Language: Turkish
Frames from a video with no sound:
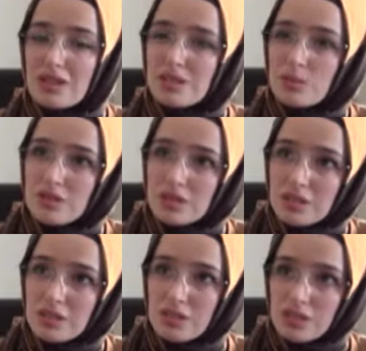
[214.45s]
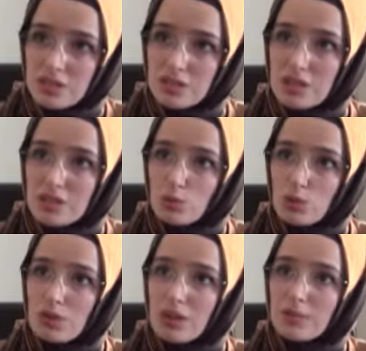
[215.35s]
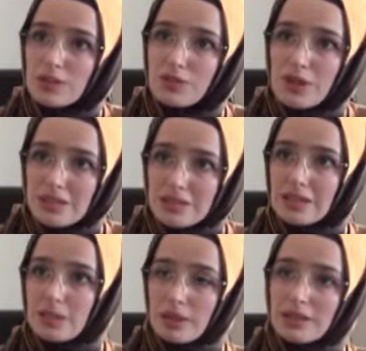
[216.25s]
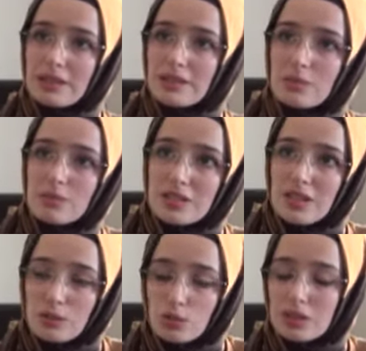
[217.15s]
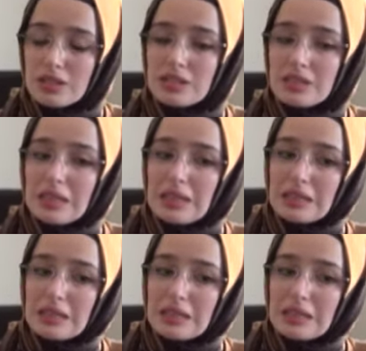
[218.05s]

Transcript: hazımsızlık yaşayacağız bu dönemde fazla yemek yediğimizden dolayı